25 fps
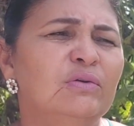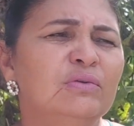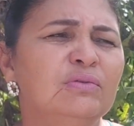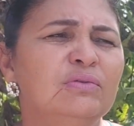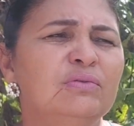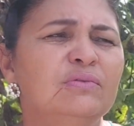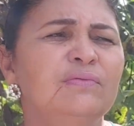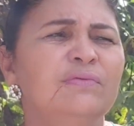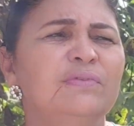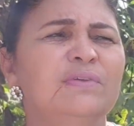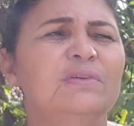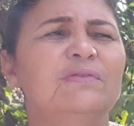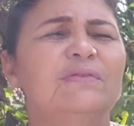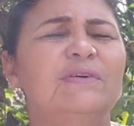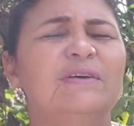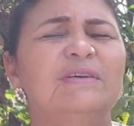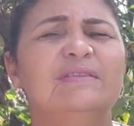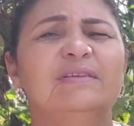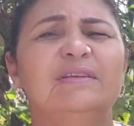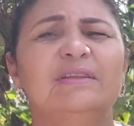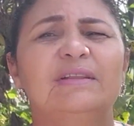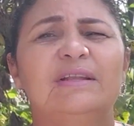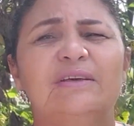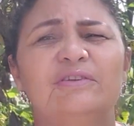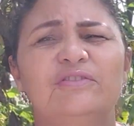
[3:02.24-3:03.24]
outro vídeo
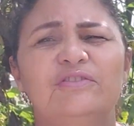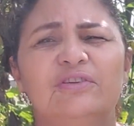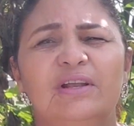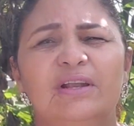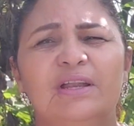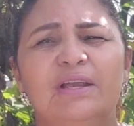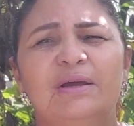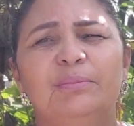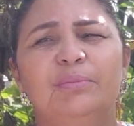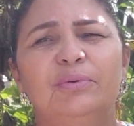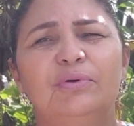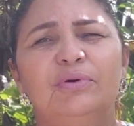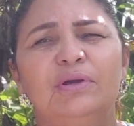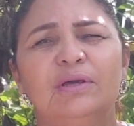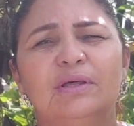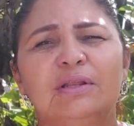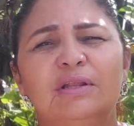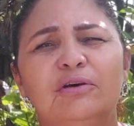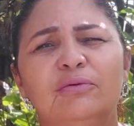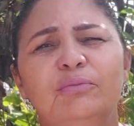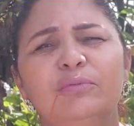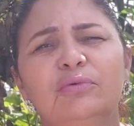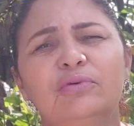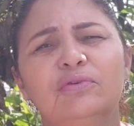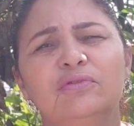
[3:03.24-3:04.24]
fazendo a geleia, porque
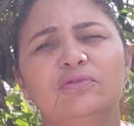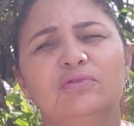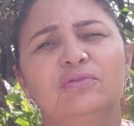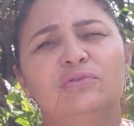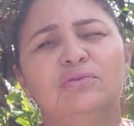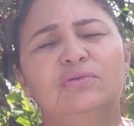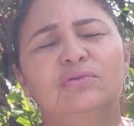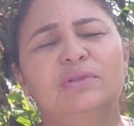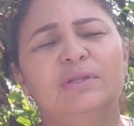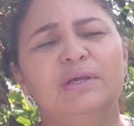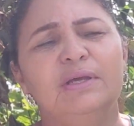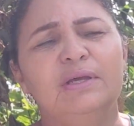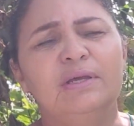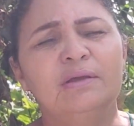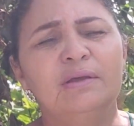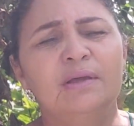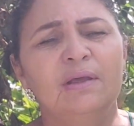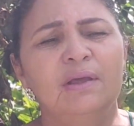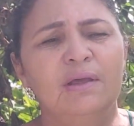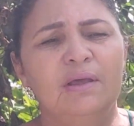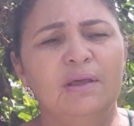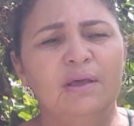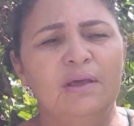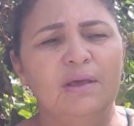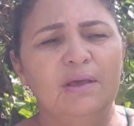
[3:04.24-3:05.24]
não mostrou, né?
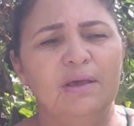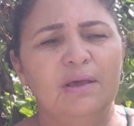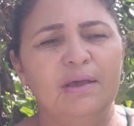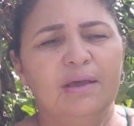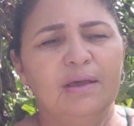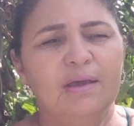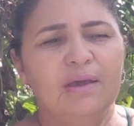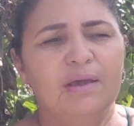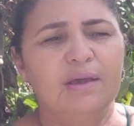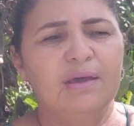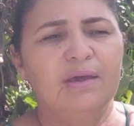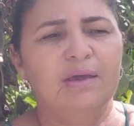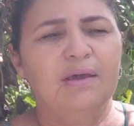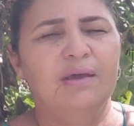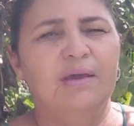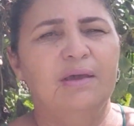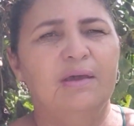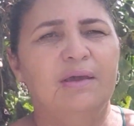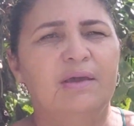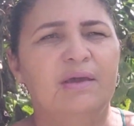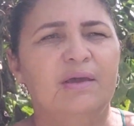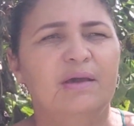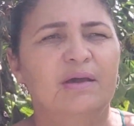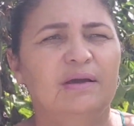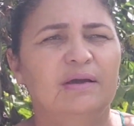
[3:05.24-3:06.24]

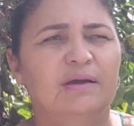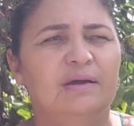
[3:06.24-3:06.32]
É,